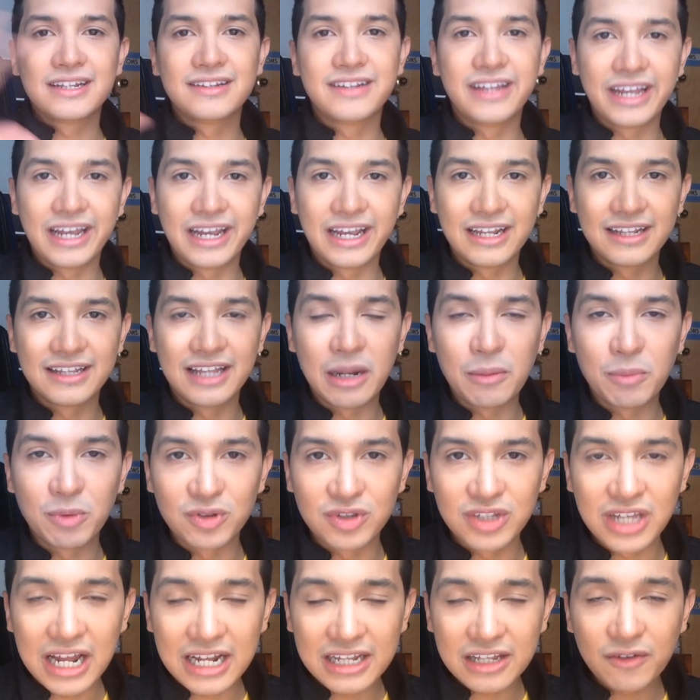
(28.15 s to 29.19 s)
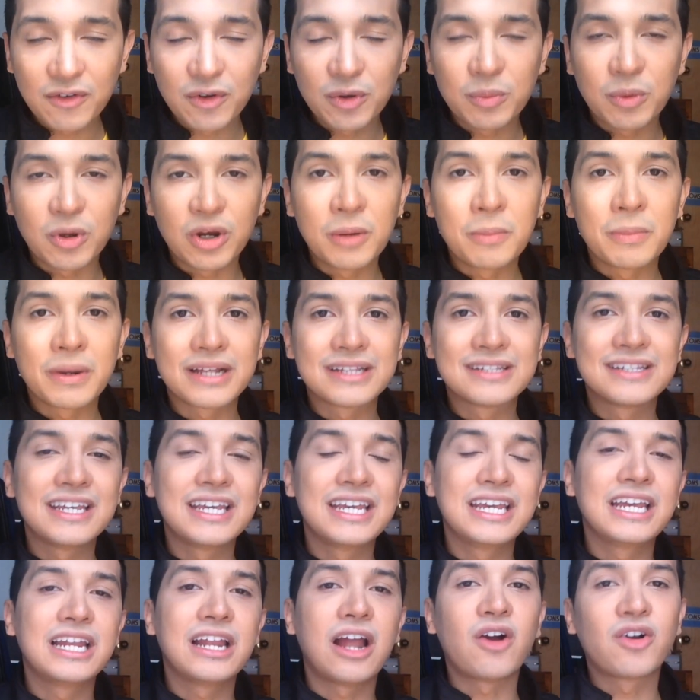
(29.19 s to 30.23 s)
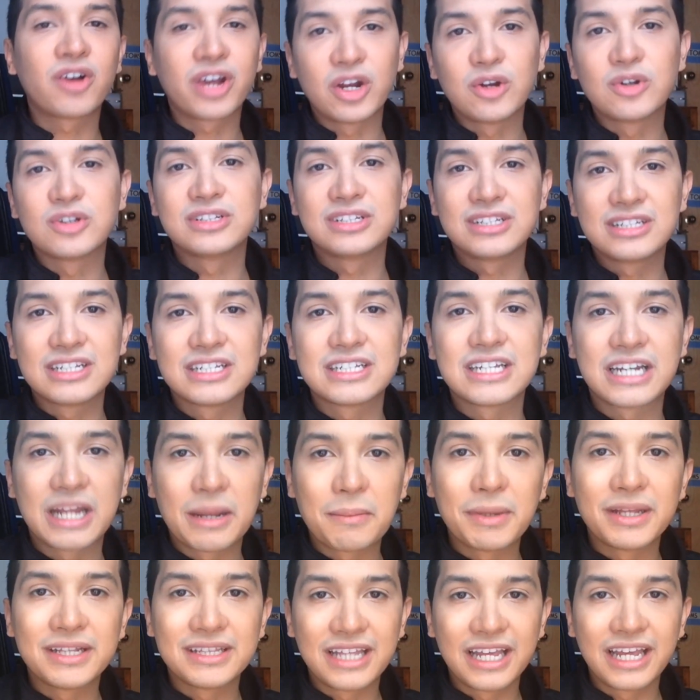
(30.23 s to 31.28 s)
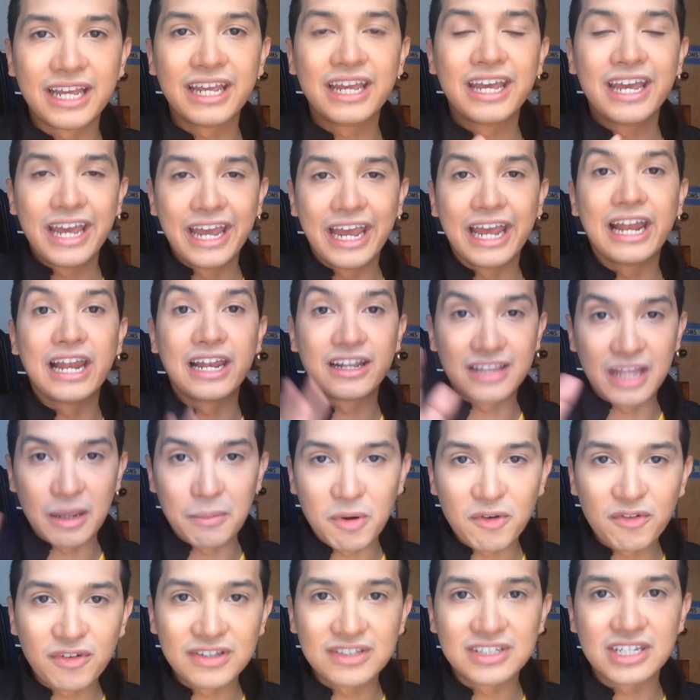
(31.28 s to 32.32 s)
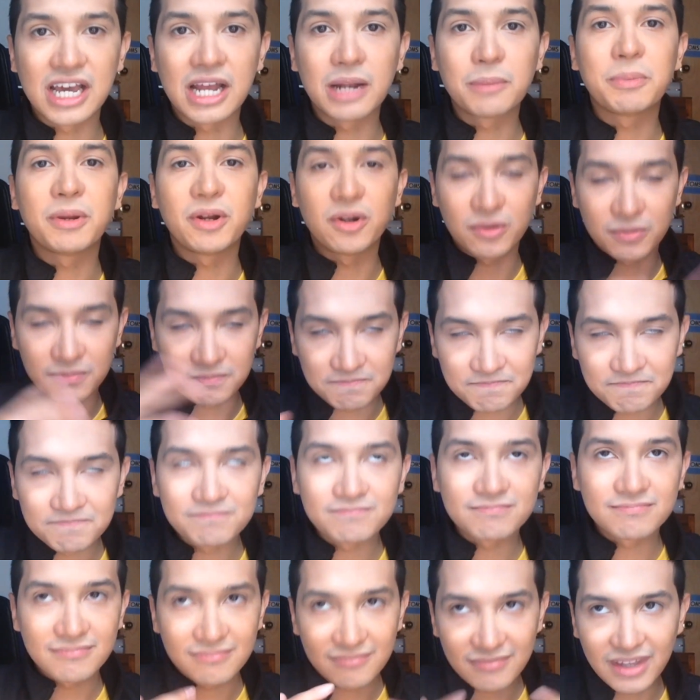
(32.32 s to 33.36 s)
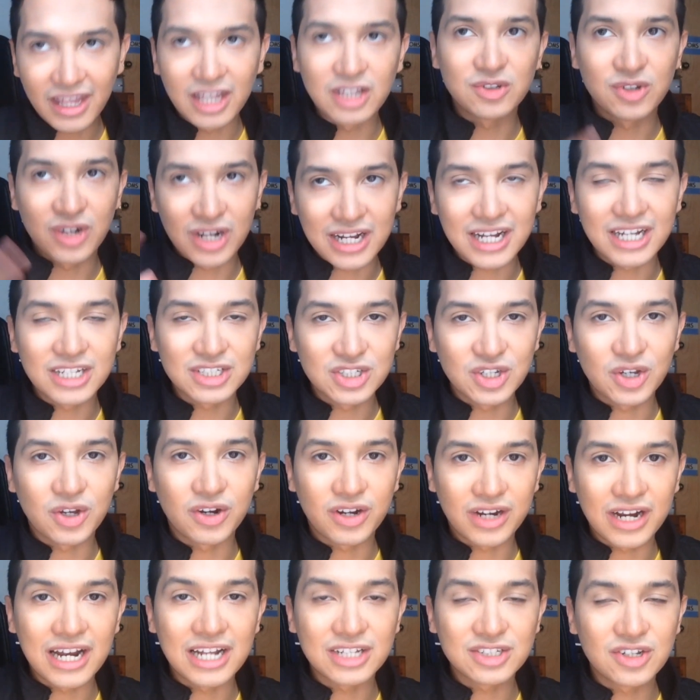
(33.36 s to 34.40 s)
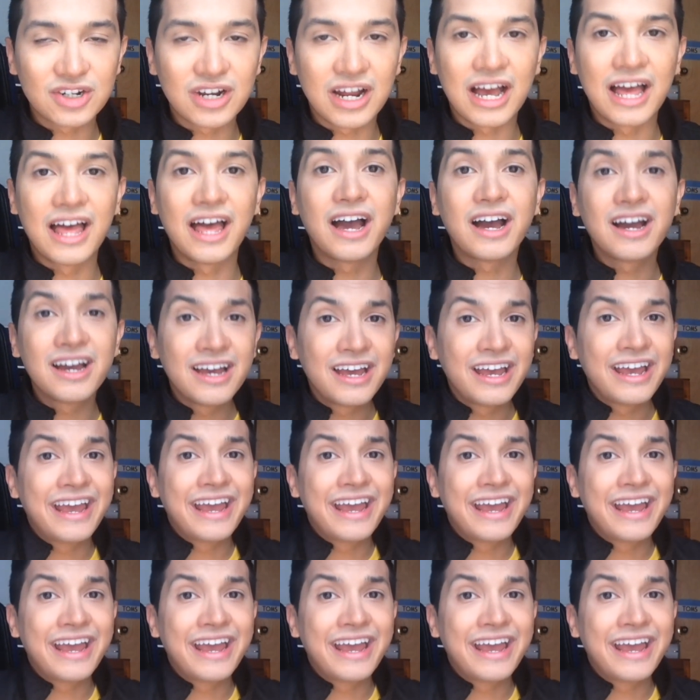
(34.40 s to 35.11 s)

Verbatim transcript: del Mundial de Fútbol en Brasil, aunque no es necesariamente el tema oficial, pero es una canción relacionada.